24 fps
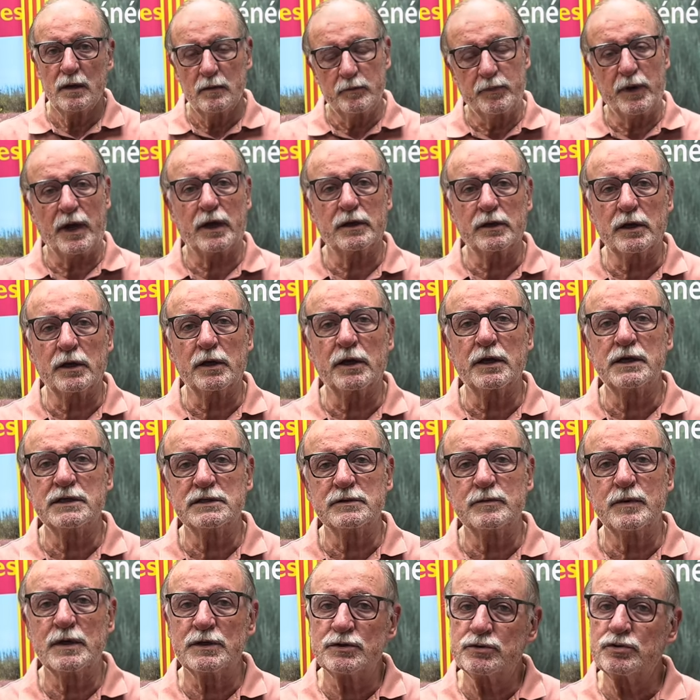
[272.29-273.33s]
Père des
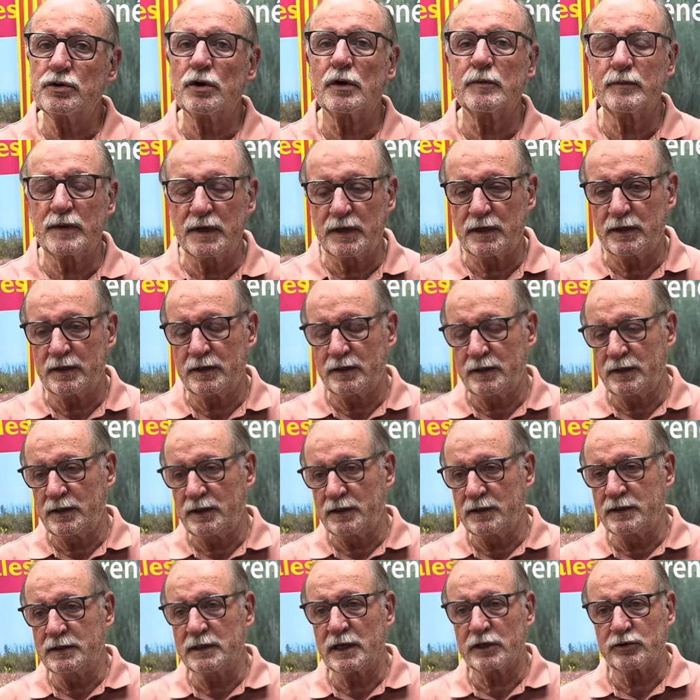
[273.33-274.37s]
bien sûr, mais
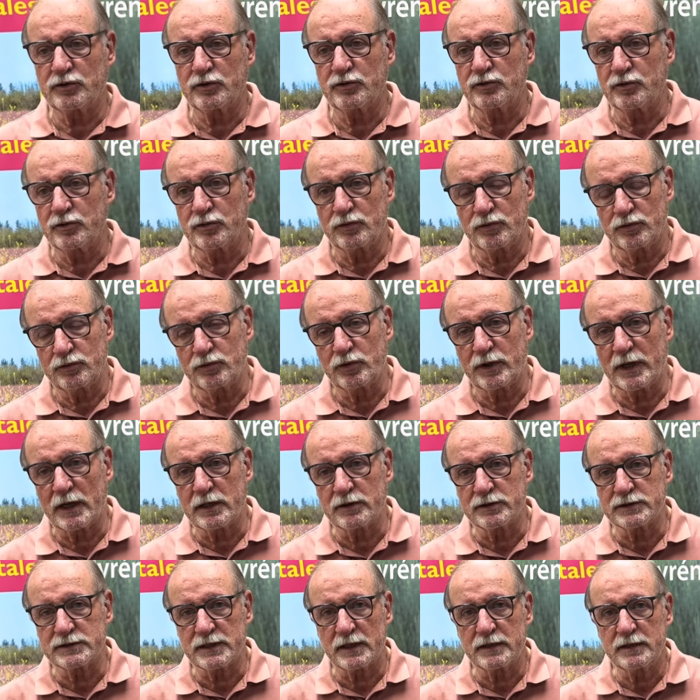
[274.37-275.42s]
ils datent de
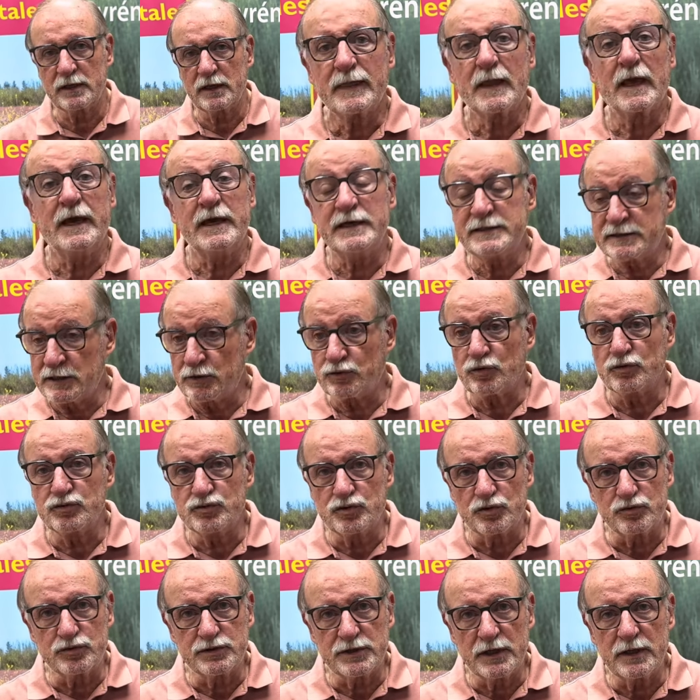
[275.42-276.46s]
quelques années, et c'est un
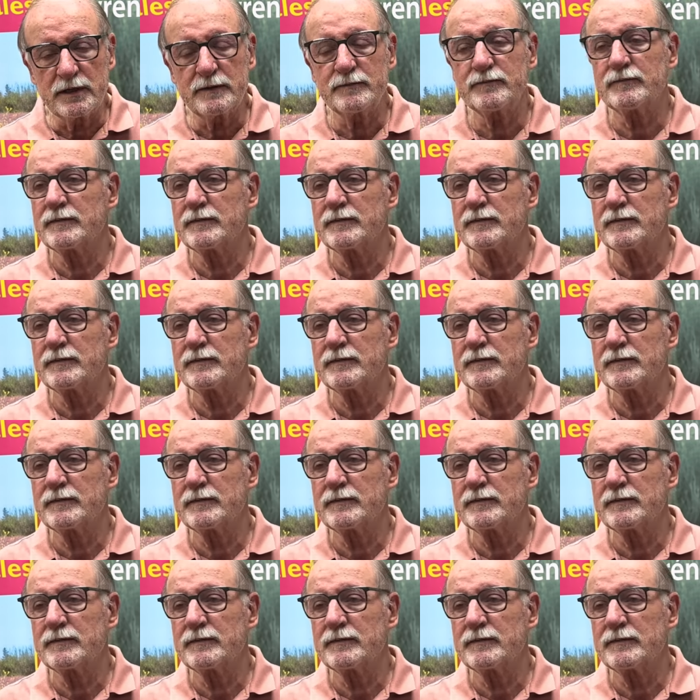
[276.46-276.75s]
succès.